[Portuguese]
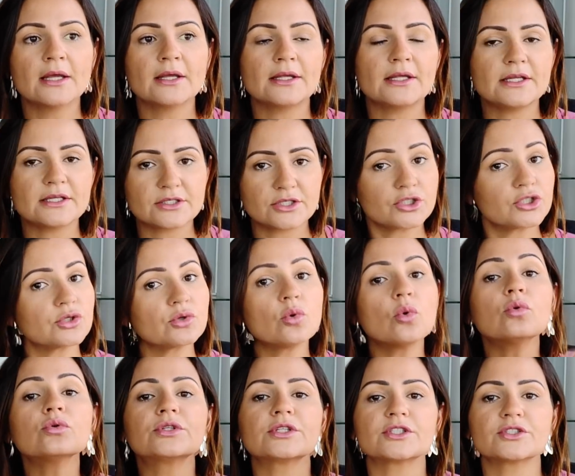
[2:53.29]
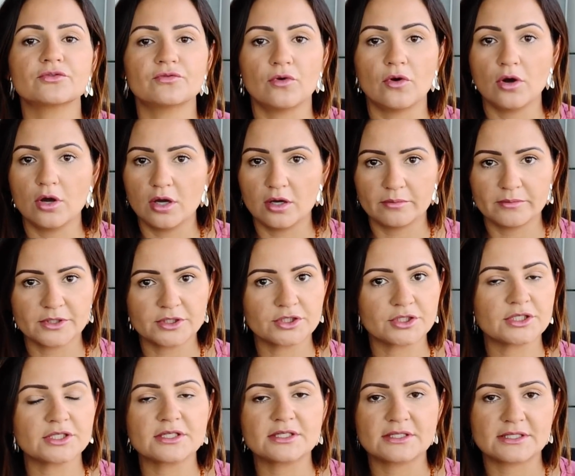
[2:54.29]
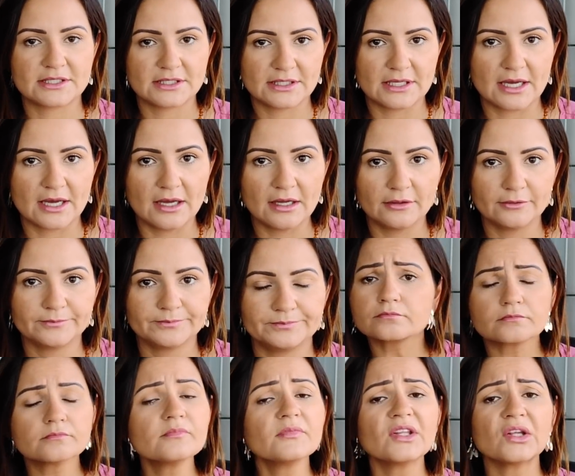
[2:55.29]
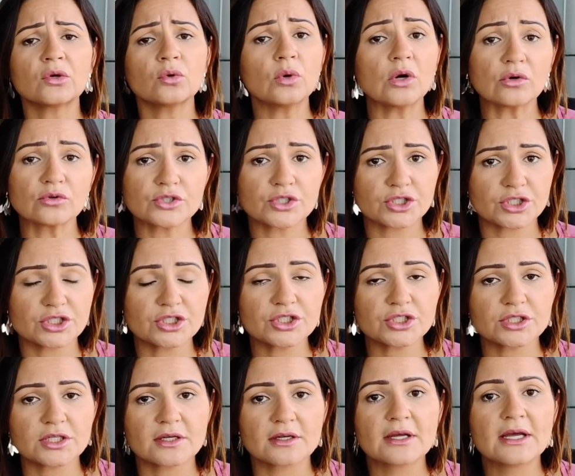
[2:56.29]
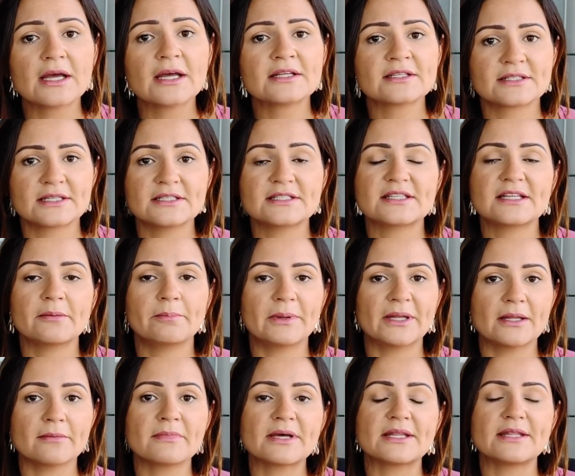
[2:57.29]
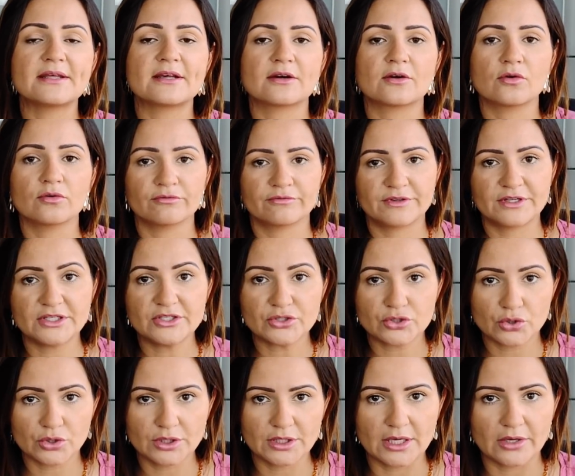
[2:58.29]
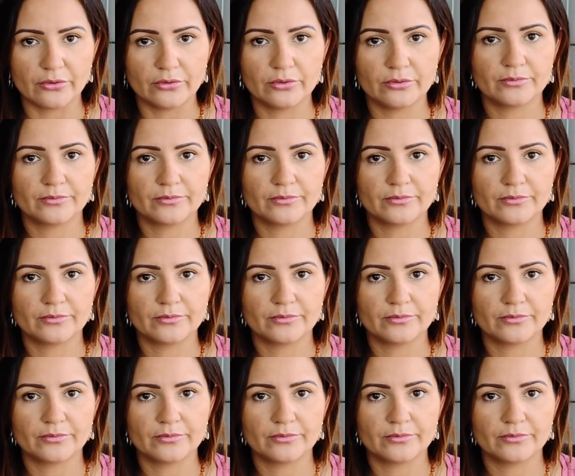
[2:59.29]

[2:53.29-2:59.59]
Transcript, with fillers: E existem outras formas de ensinar o autista sem ser pela maneira convencional.